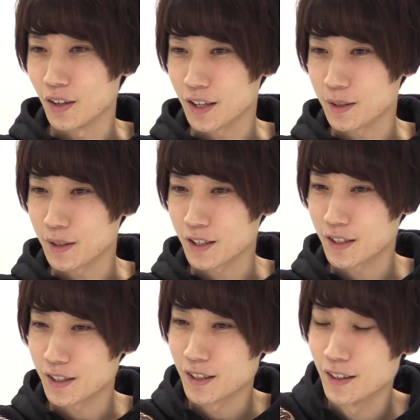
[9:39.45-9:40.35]
願いしま
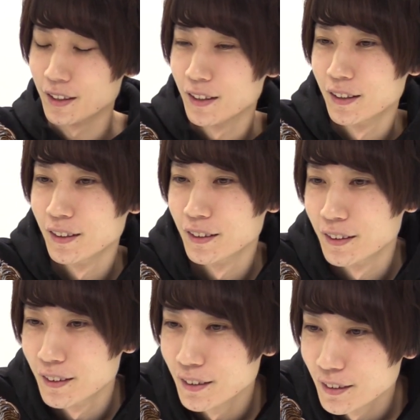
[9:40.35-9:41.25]
す
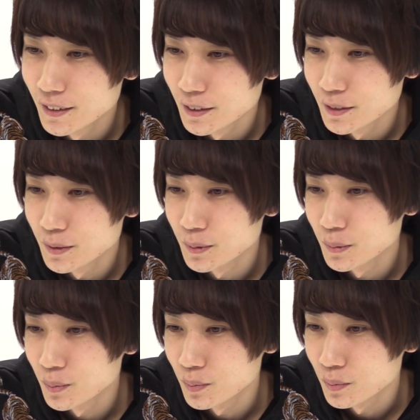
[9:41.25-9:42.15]
まあでも強いっ
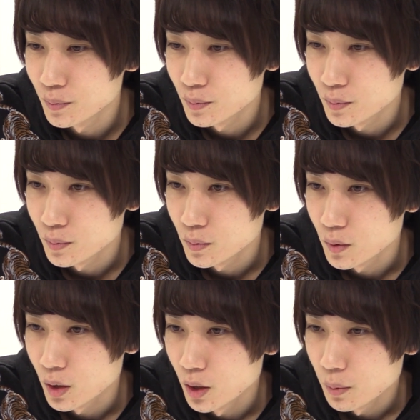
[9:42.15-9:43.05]
すよね普通に強い
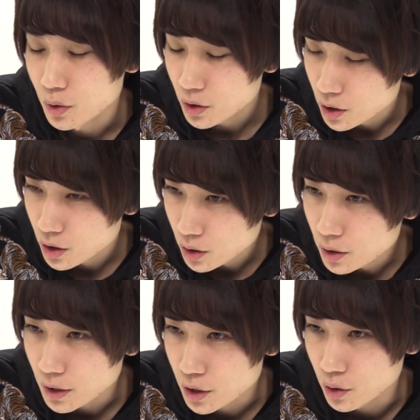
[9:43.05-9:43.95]
普通に
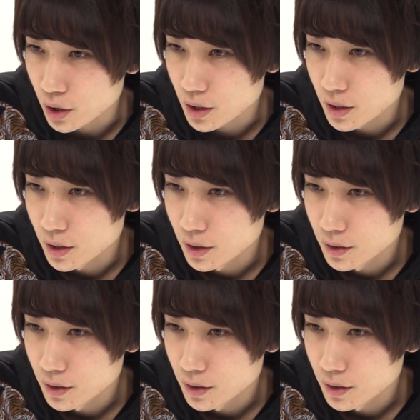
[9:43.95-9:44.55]
強いは強いです